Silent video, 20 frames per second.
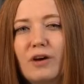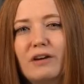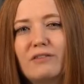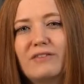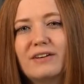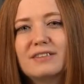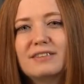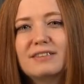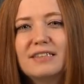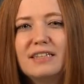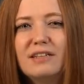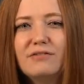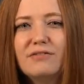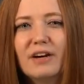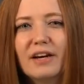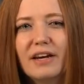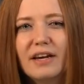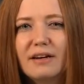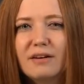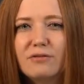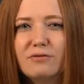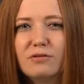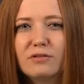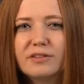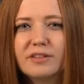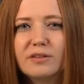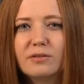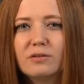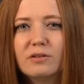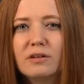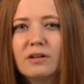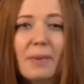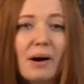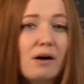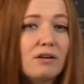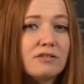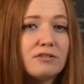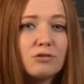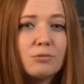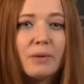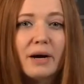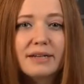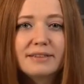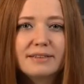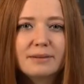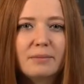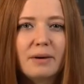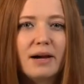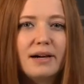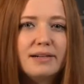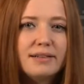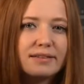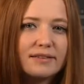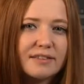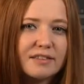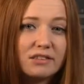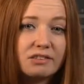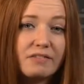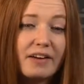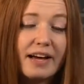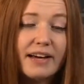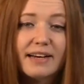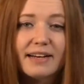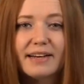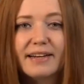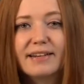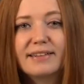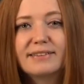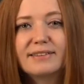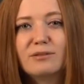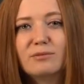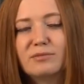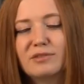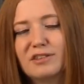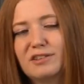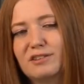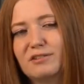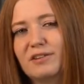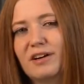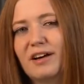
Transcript: etwas tiefergehende Funktionen brauchst du maximal zwei Klicks, um sie zu